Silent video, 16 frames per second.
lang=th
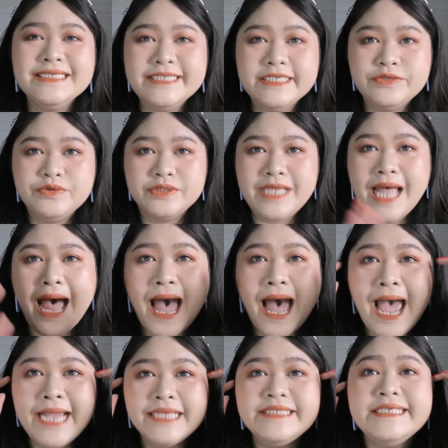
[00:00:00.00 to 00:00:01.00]
สีสุด
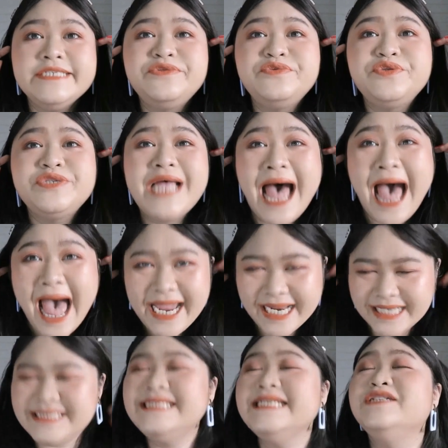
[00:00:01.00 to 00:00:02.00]

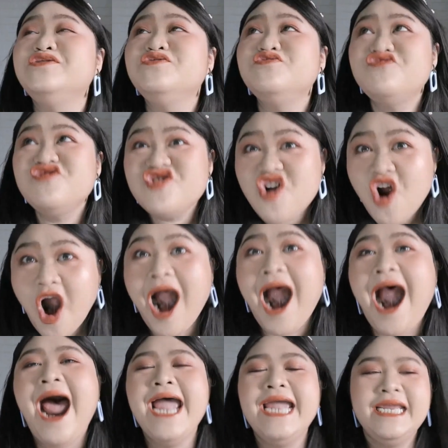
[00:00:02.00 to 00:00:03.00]

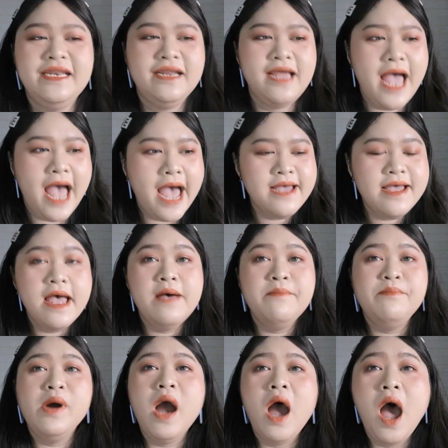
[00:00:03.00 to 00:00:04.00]
ท้ายนะคะ
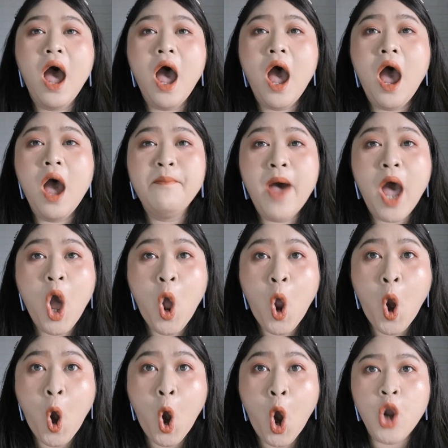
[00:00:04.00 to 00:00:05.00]
เบอร์5เบอร์เห
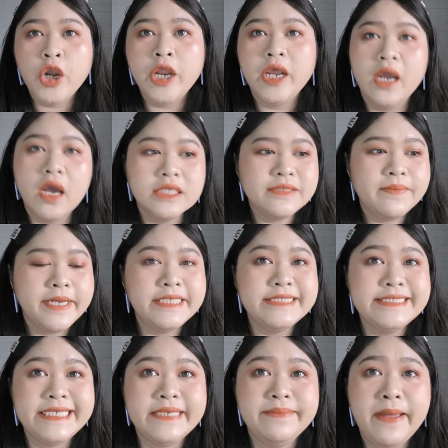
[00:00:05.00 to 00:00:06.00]
อเนี่ยก็จะเป็น
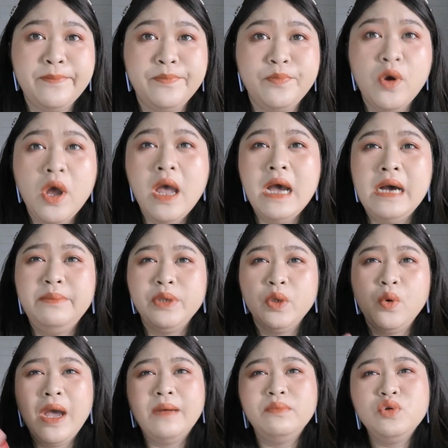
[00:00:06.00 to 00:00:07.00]
สีแบบ
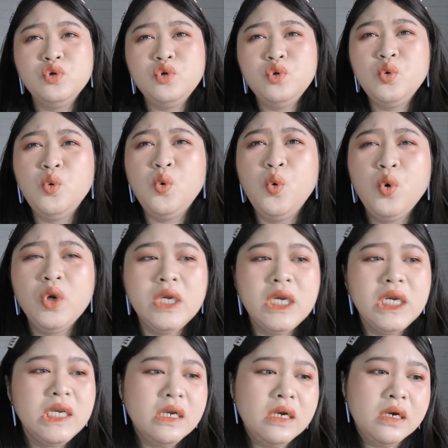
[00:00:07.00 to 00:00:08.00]
มีความนุ่น
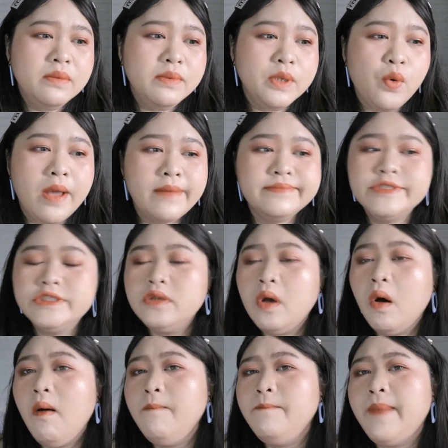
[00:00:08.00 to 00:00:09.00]
นิดนึงมีความ
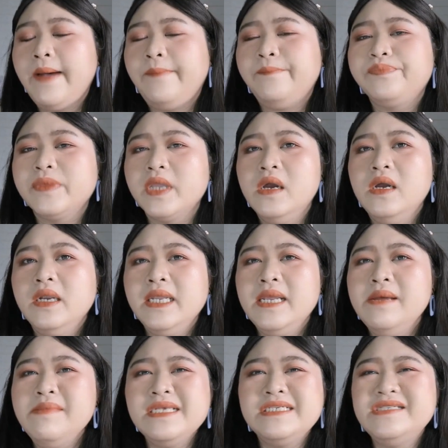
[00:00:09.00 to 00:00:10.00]
ส้มแบบ
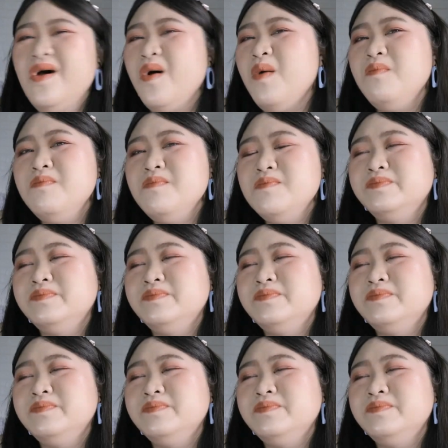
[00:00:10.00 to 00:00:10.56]
ที่ไม่ส้ม